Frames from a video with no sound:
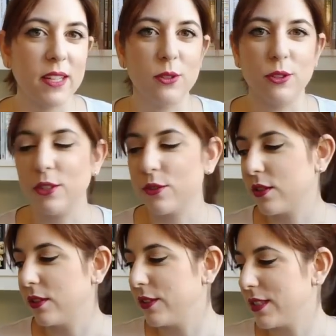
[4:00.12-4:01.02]
ecco, io
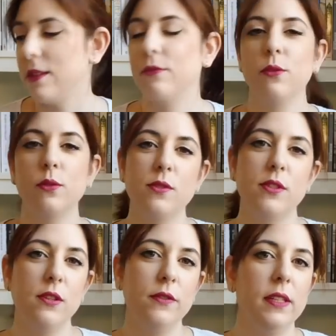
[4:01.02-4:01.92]
se dovessi darvi un
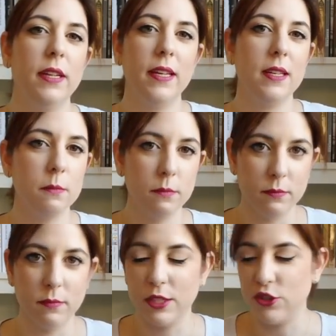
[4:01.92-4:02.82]
consiglio vi direi
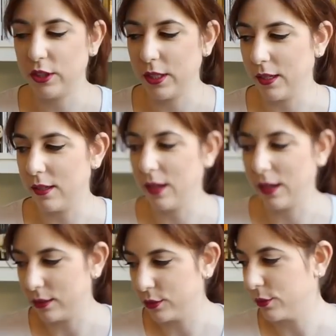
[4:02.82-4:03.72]
mm, leggete
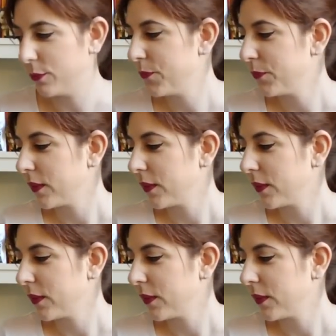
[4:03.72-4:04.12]
altro.